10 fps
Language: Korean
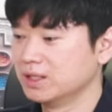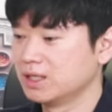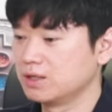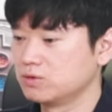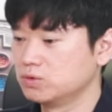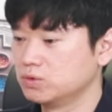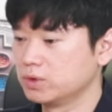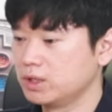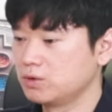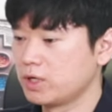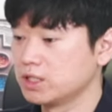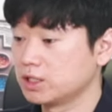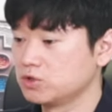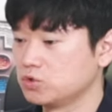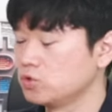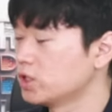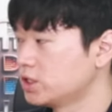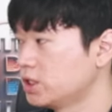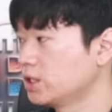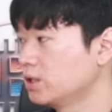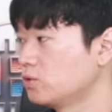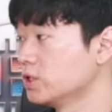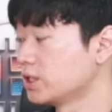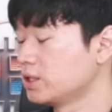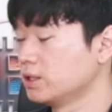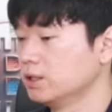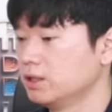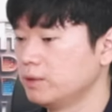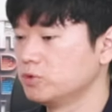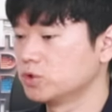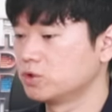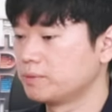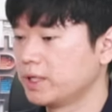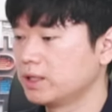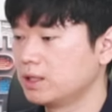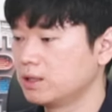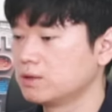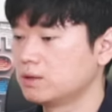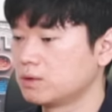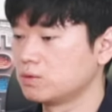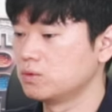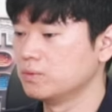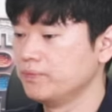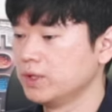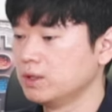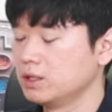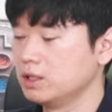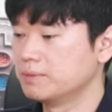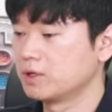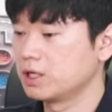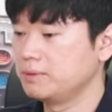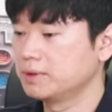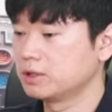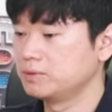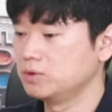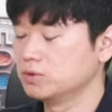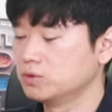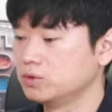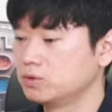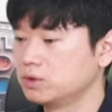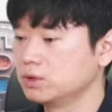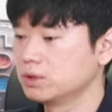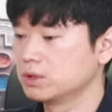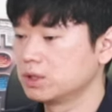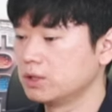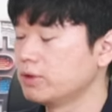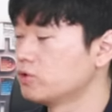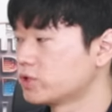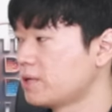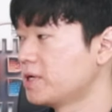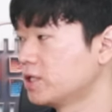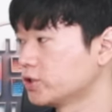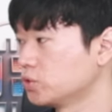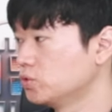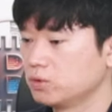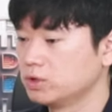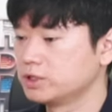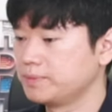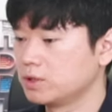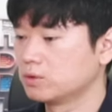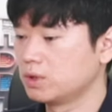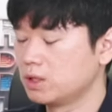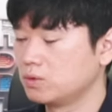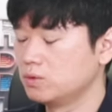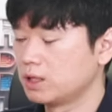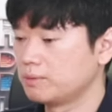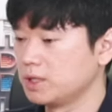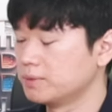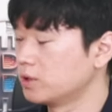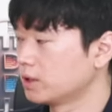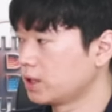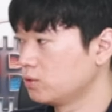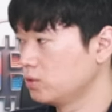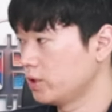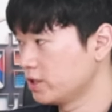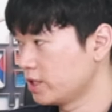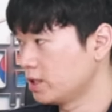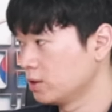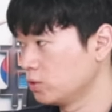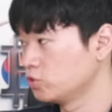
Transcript: 한국이 굉장히 중요한 시장이라고 이제 내부적으로 판단을 한 것 같고, 이번 KBW를 기회로 삼아가지고 스피커도 하고, 이번에 따로 행사도